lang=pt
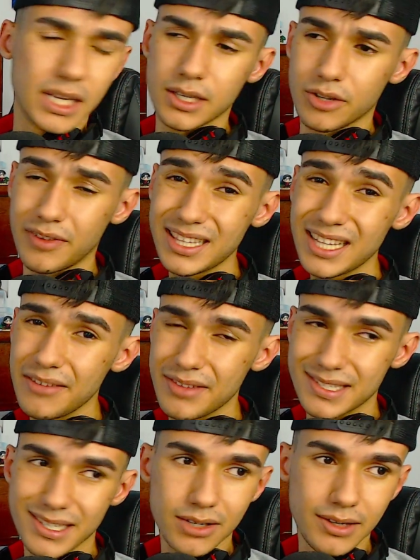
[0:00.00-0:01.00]
Não vai estar
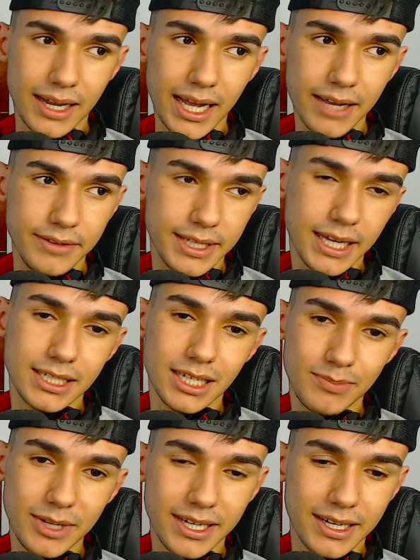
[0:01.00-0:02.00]
revezando em live, tá? Já
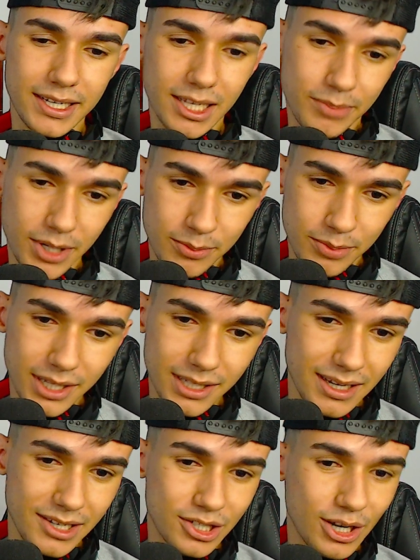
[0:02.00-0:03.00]
explicando aqui, pra... porque
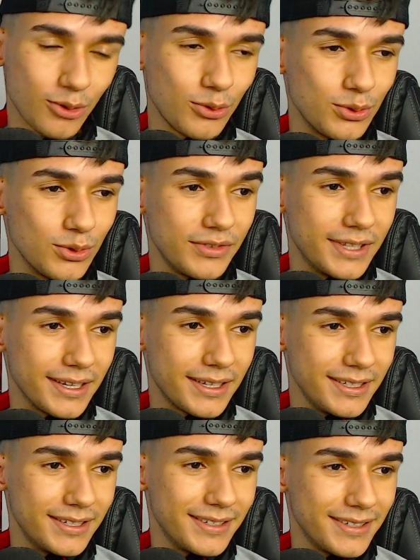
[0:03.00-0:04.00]
tem gente já com dúvida
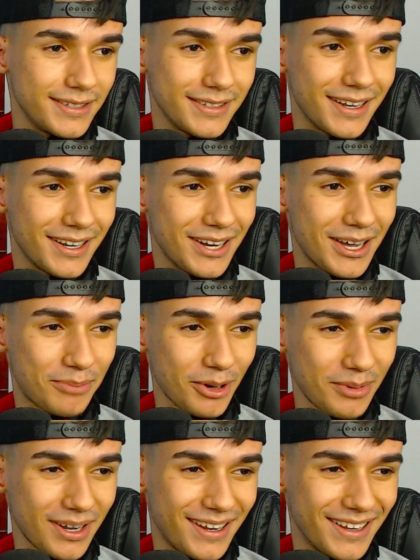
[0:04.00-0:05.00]
aqui na, na
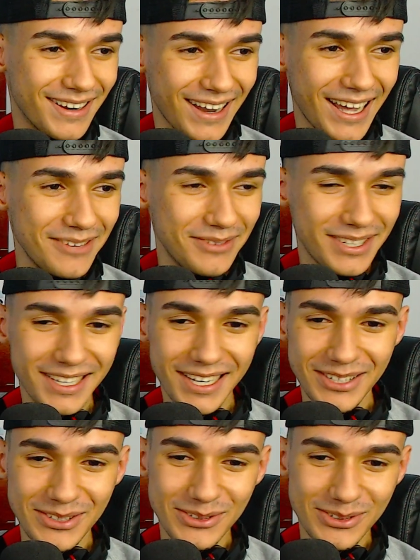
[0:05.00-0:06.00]
própria live aqui que
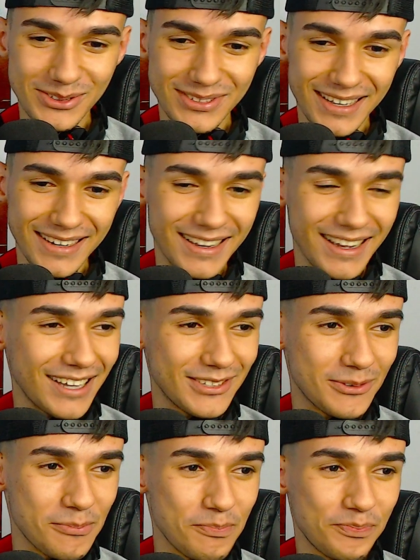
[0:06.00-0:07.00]
ainda não, não tá
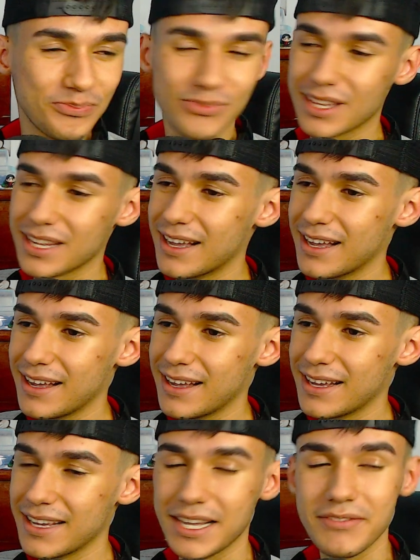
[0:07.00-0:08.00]
ligado.
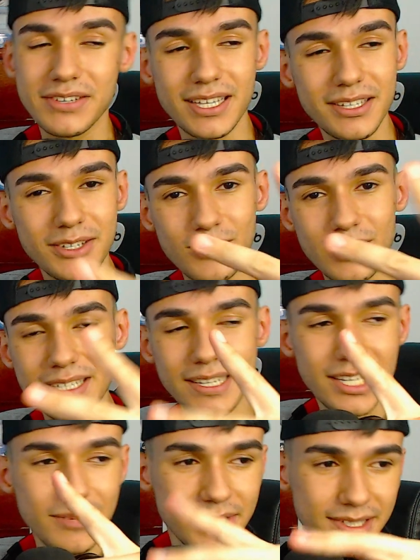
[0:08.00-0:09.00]
É... Revezando entre dois
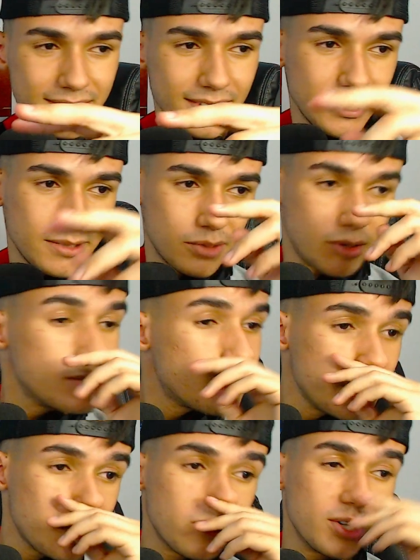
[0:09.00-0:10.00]
animes, pelo menos
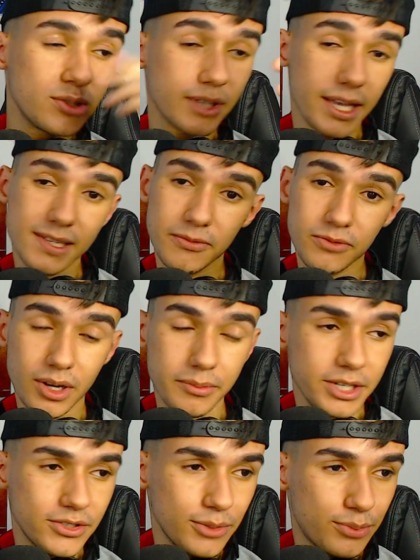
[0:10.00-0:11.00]
por enquanto, quem sabe
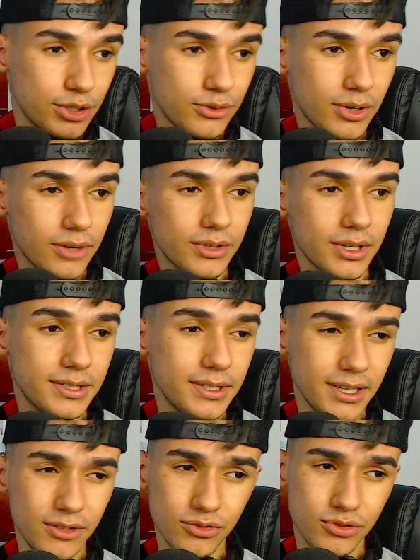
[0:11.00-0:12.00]
futuramente não pode colocar um terceiro
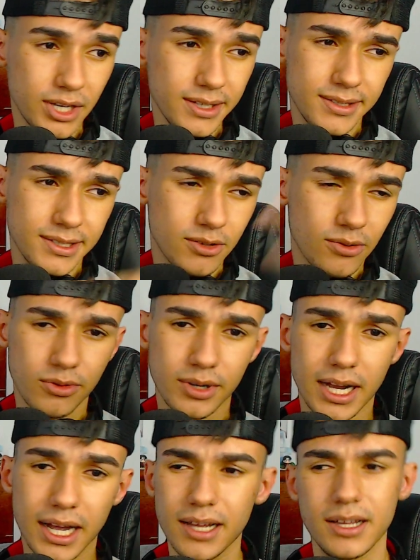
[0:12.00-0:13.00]
aí, não sei se vocês
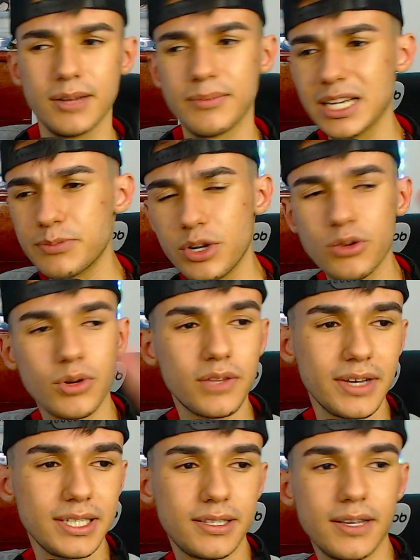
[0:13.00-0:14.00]
concordar, mas por enquanto
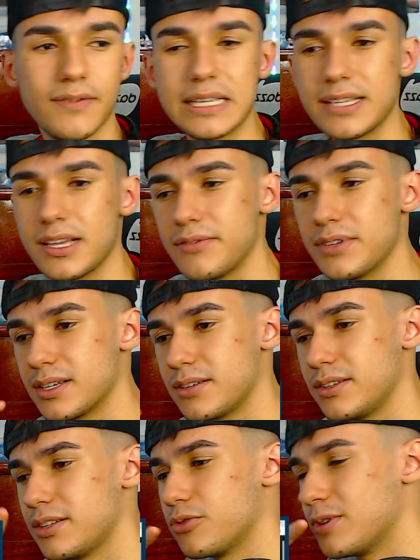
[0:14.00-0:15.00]
vai, vai ser revezando
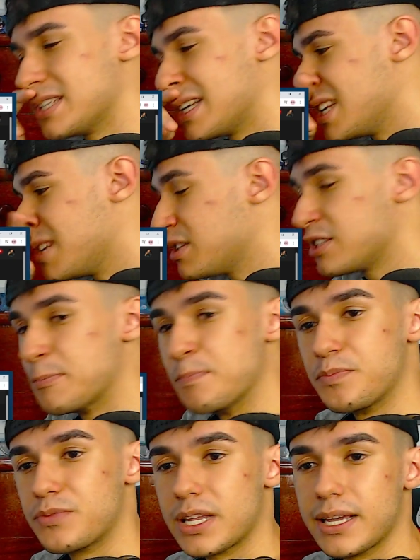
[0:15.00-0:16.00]
entre dois animes.
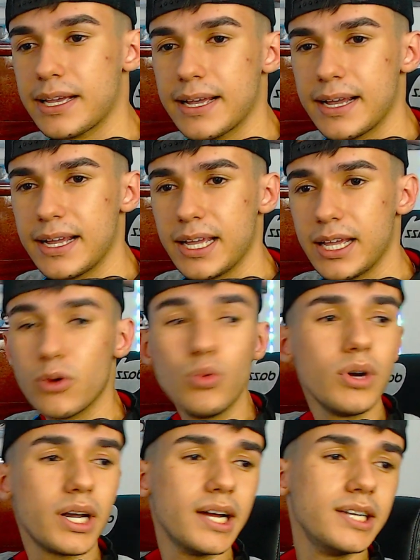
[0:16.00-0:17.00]
É,
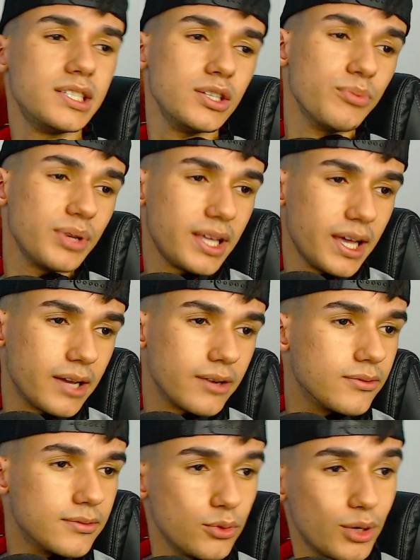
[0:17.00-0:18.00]
um grande e um
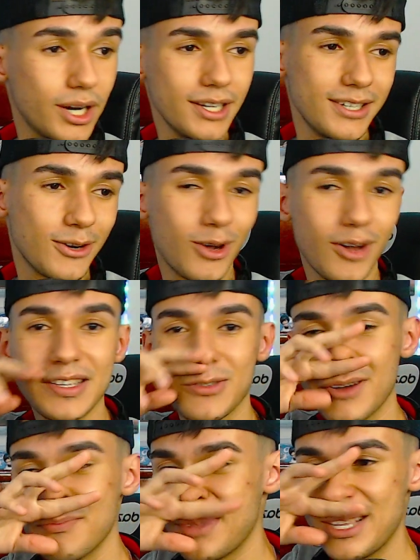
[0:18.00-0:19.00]
pequeno. O grande agora vai ser
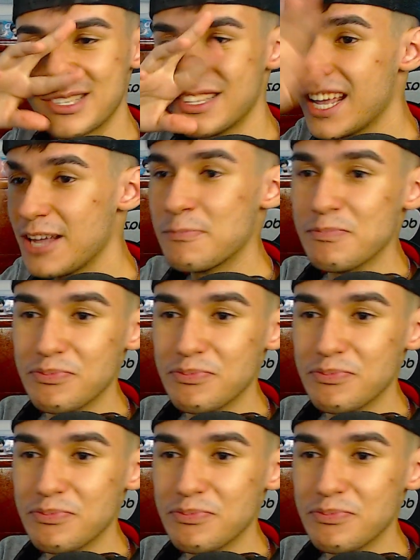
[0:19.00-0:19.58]
One Piece, né?